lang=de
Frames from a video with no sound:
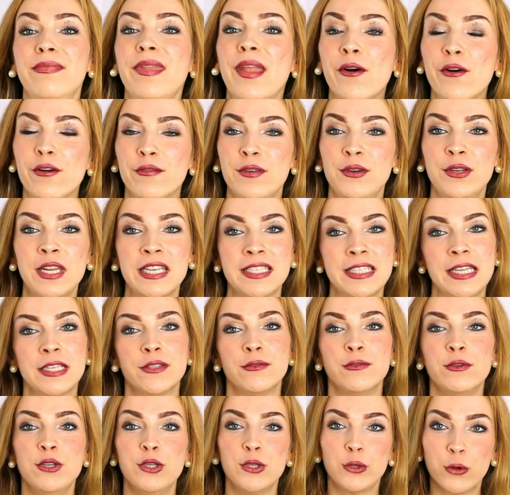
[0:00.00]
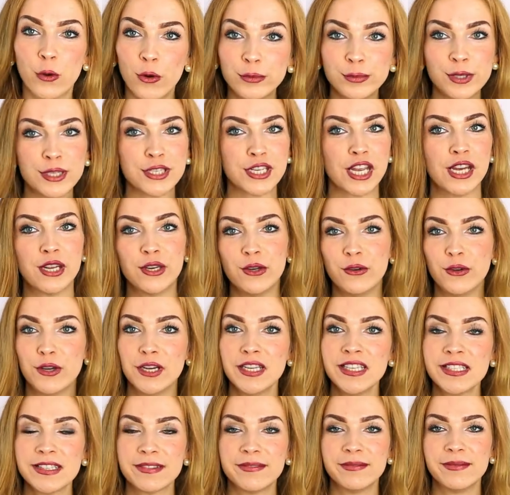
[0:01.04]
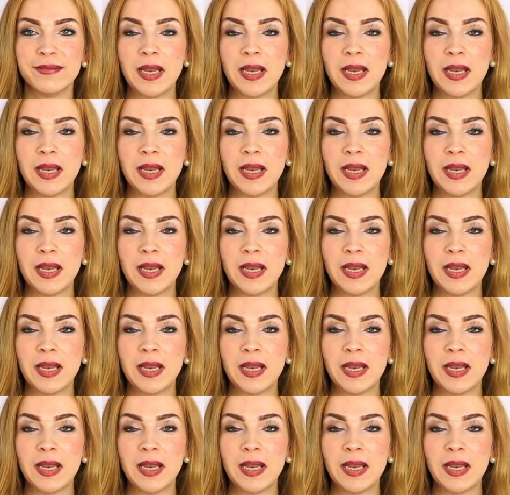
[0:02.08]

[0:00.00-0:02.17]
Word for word: Auch wenn das jetzt für dich komisch anhört.